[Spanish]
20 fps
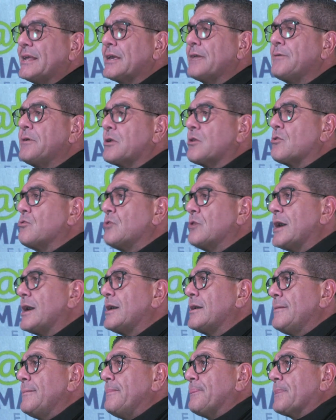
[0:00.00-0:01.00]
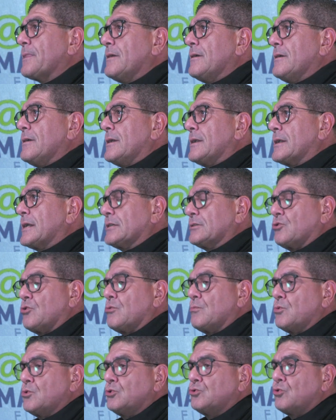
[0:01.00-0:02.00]
que ver con una
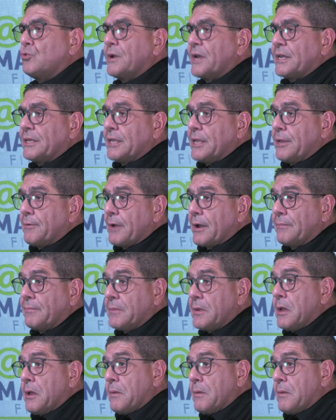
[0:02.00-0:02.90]
razón muy subjetiva.